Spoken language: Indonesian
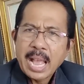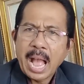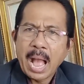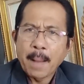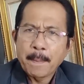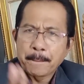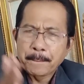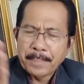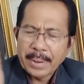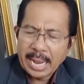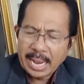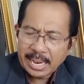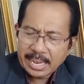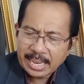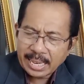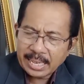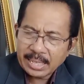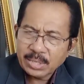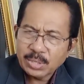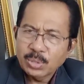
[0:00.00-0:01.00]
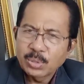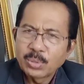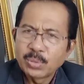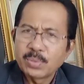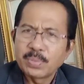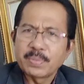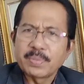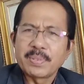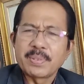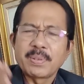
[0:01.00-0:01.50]
Apakah
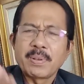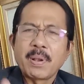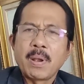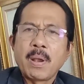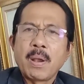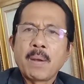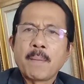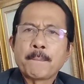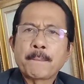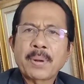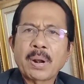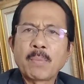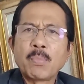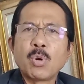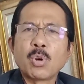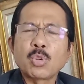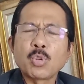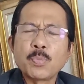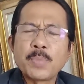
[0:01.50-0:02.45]
itu Prabowo